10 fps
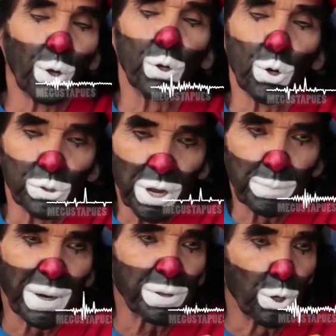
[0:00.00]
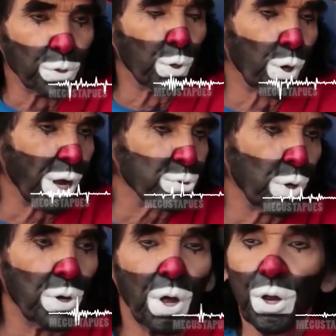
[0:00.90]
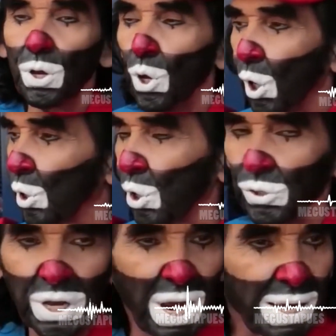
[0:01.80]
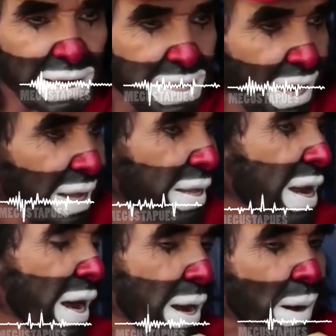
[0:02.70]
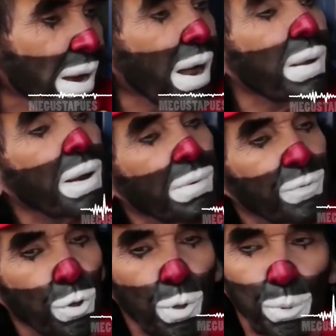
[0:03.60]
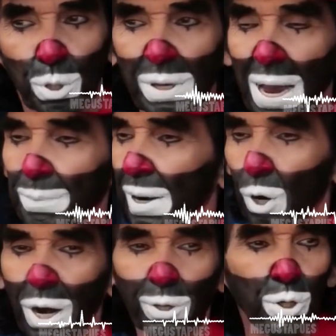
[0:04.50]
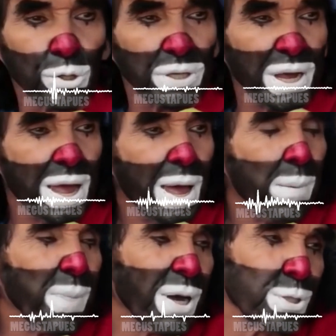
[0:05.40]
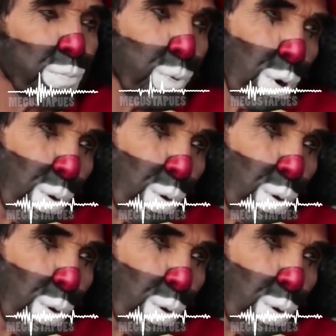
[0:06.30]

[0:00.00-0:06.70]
Lo conocí el Partido de Durazo, no conocí la casa que tenía acá al fondo por Tlalpan, no la conocí, pero eso es puro